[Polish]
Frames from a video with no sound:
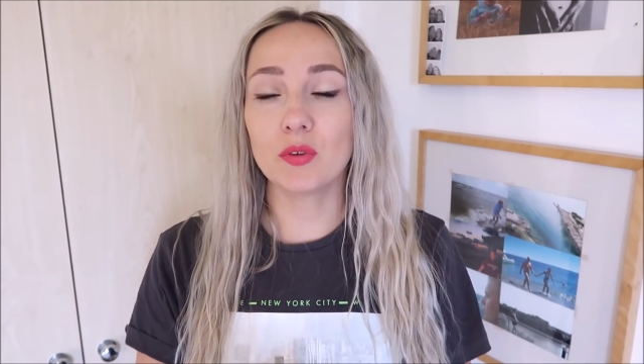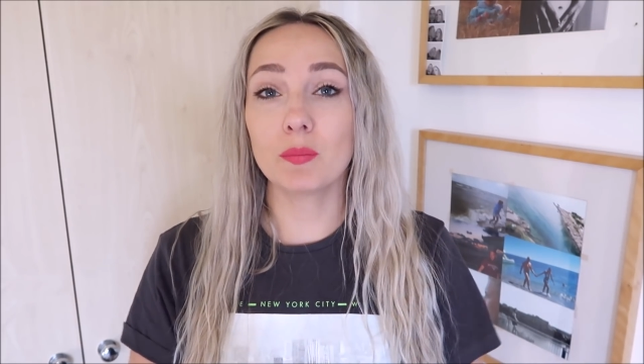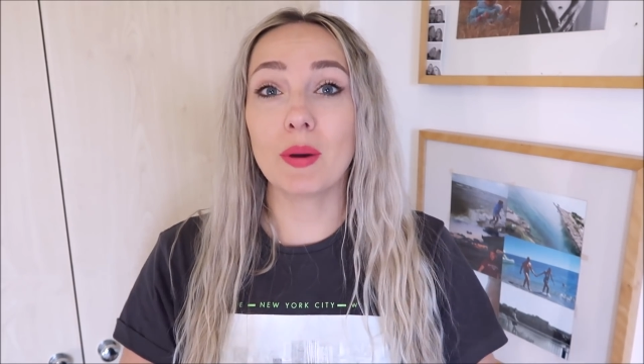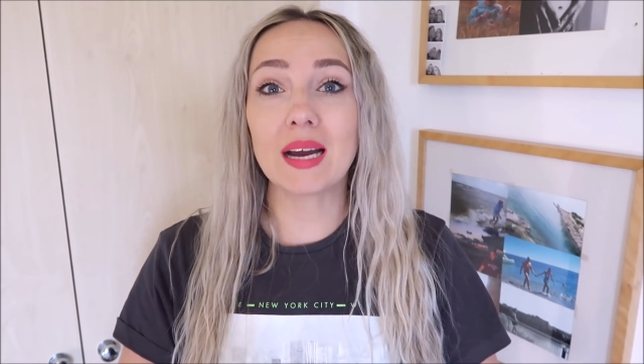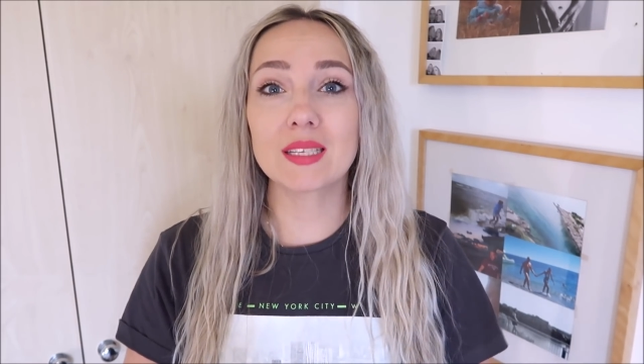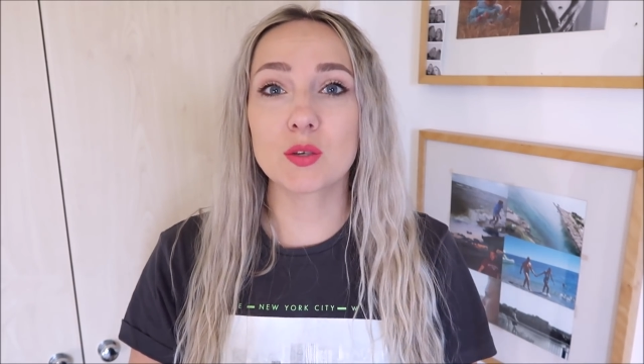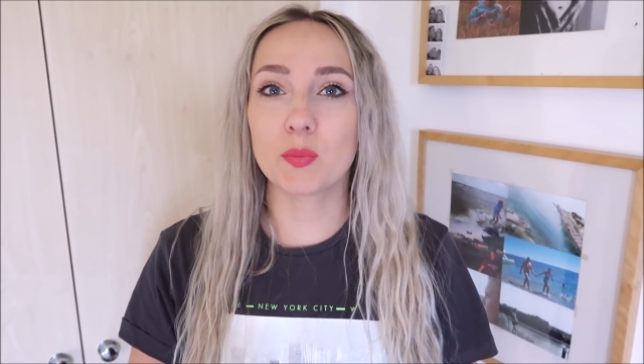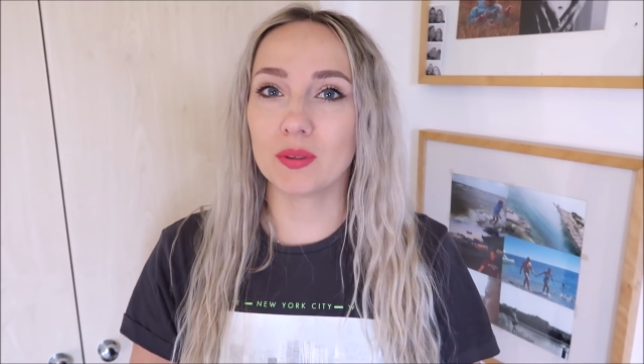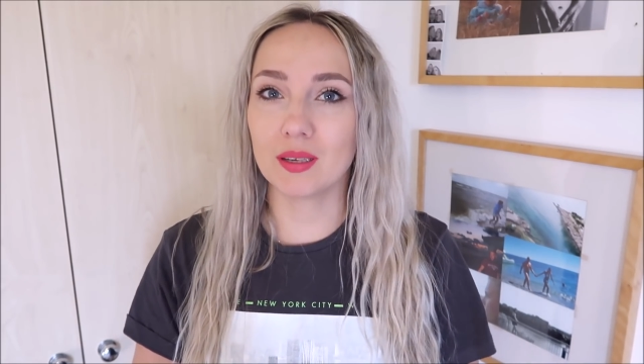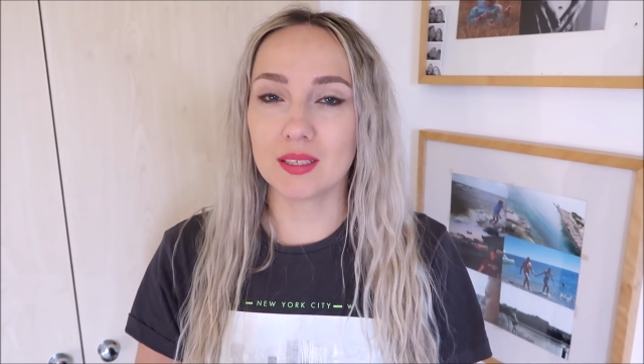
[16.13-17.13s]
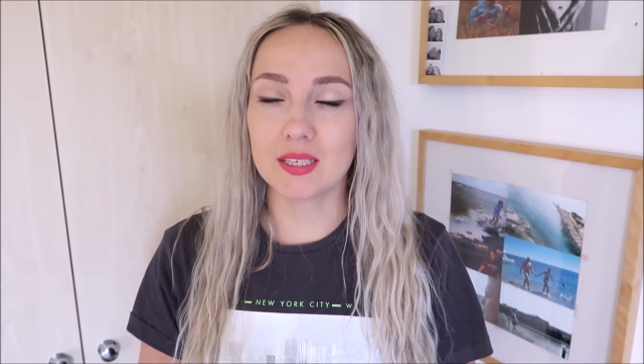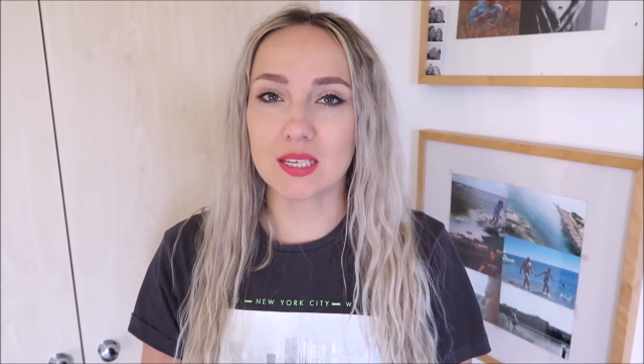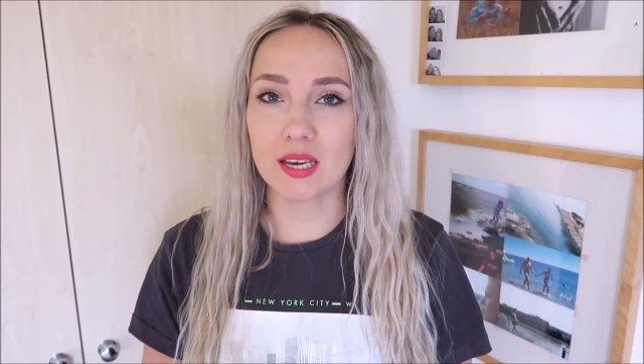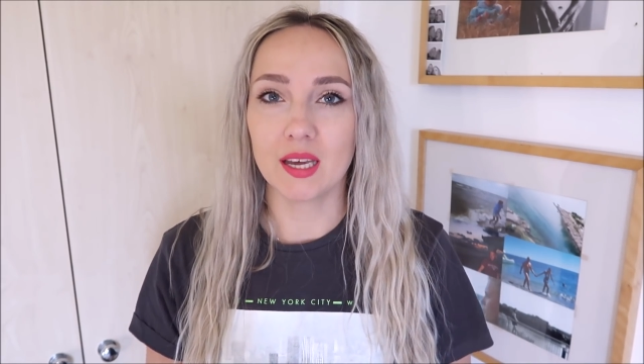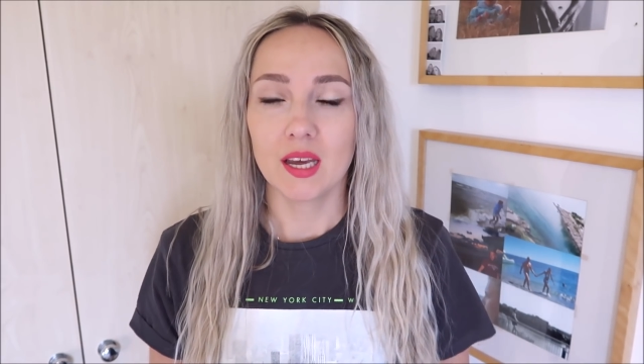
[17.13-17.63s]
film bardzo
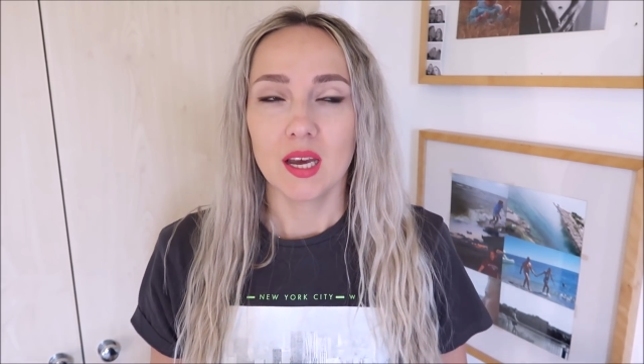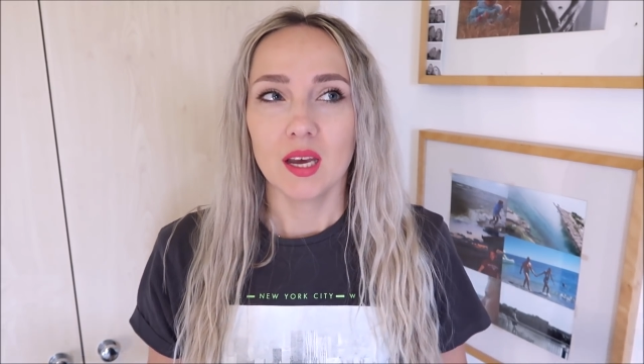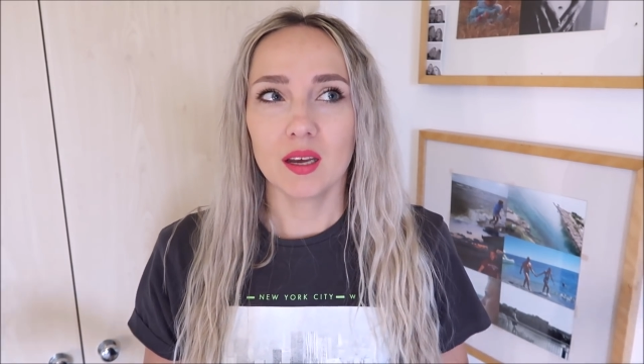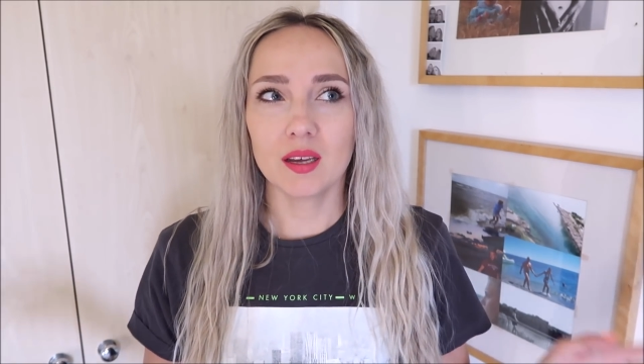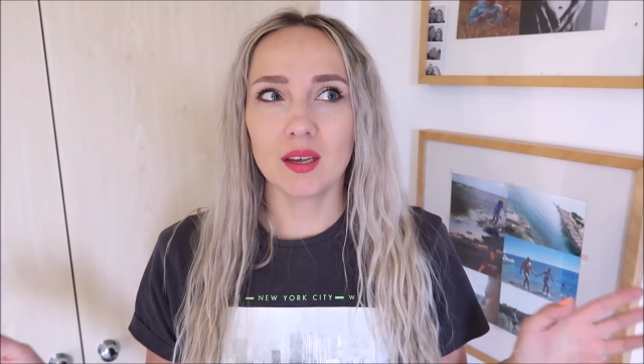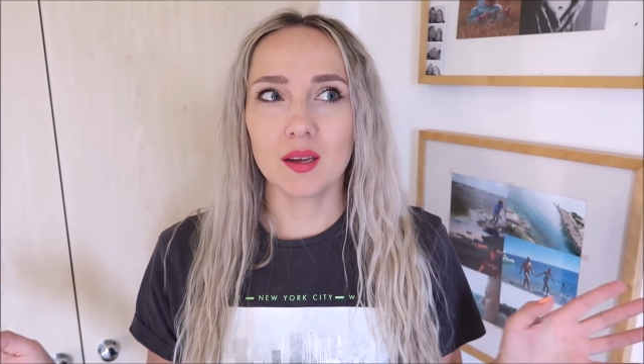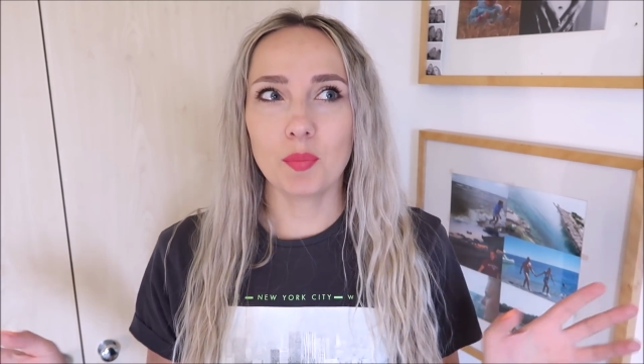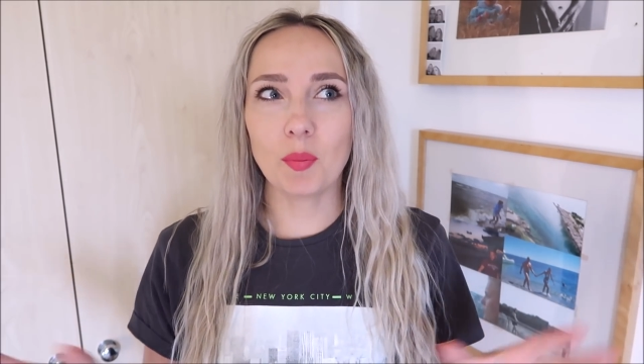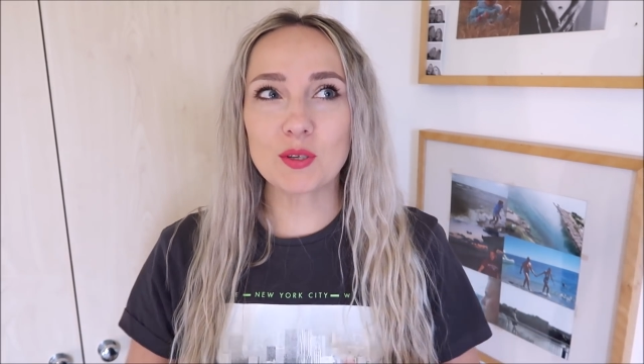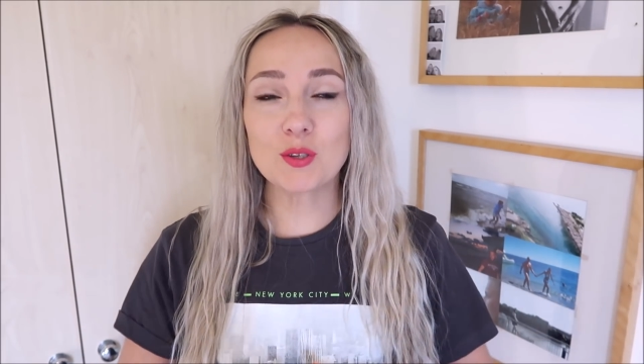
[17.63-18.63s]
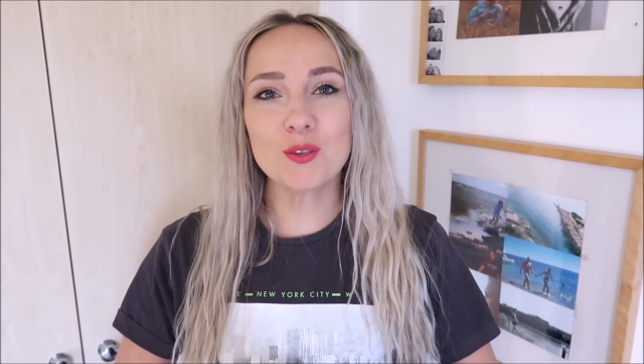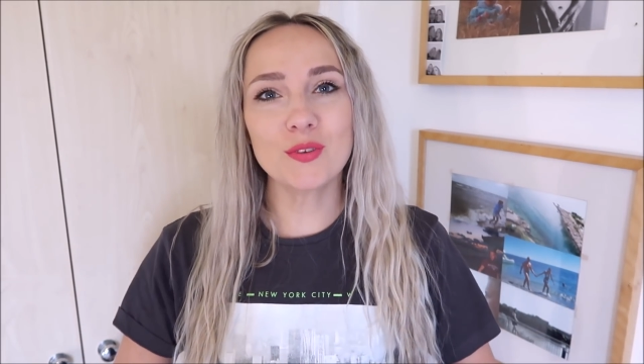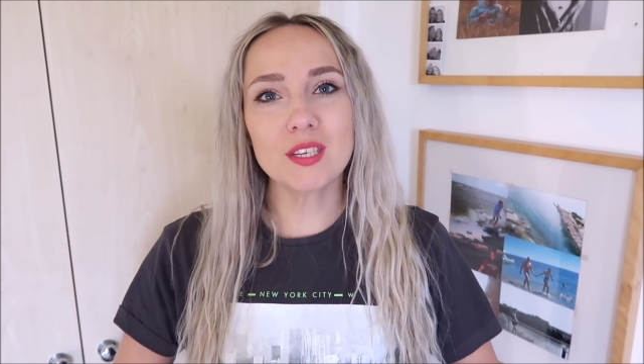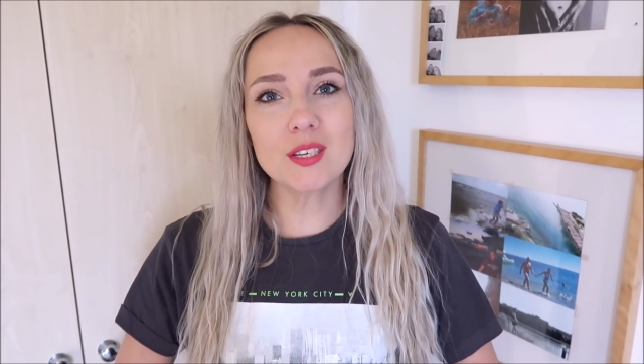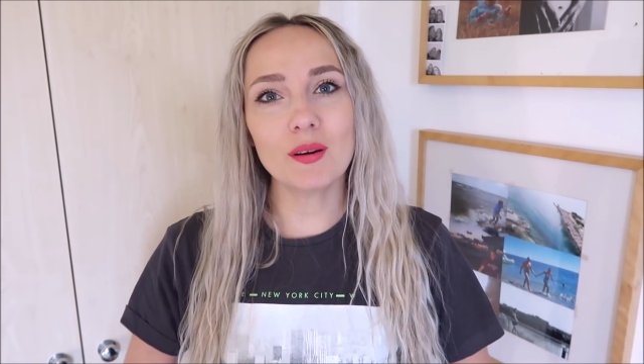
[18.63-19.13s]
spontanicznie. po prostu
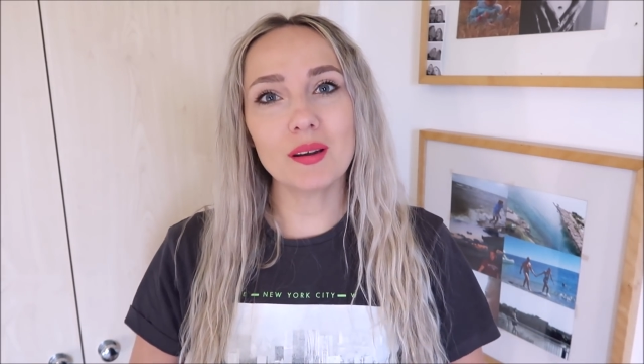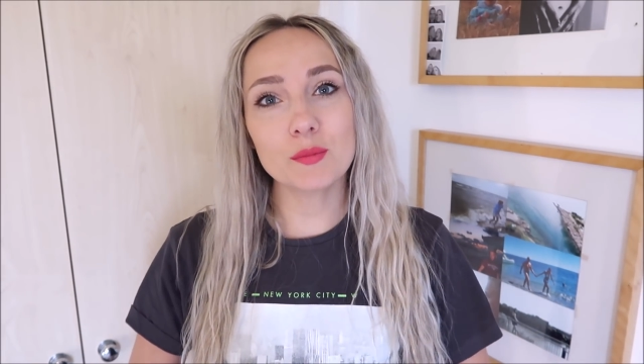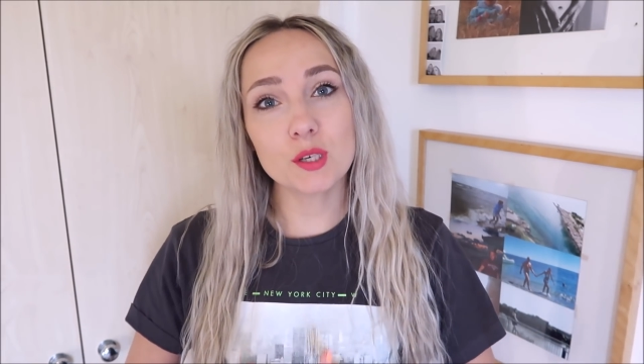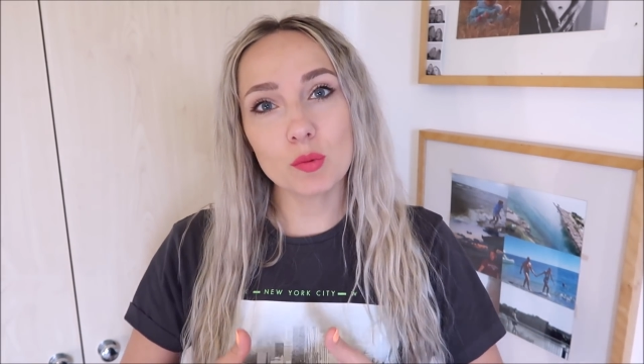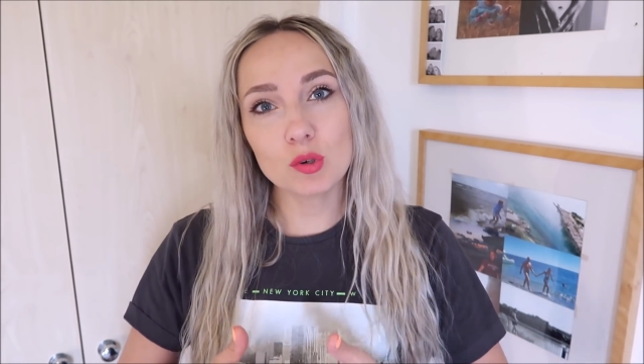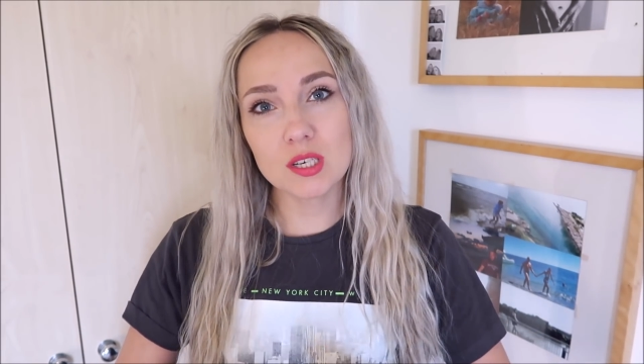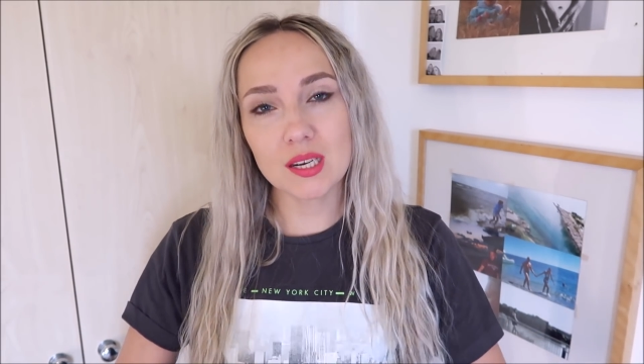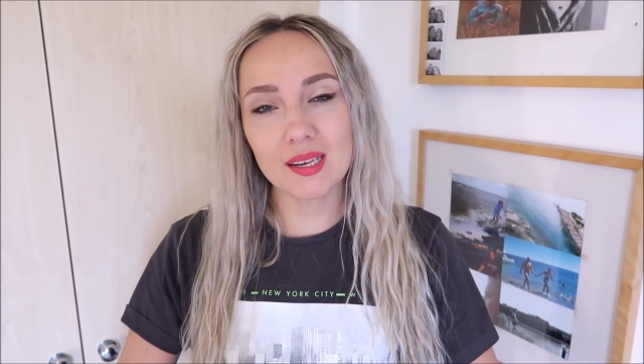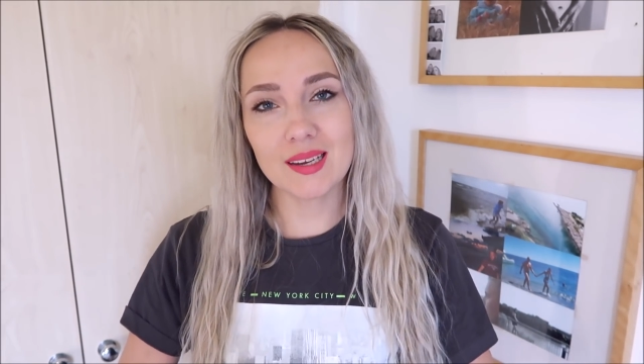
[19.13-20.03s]
stwierdziłam, że może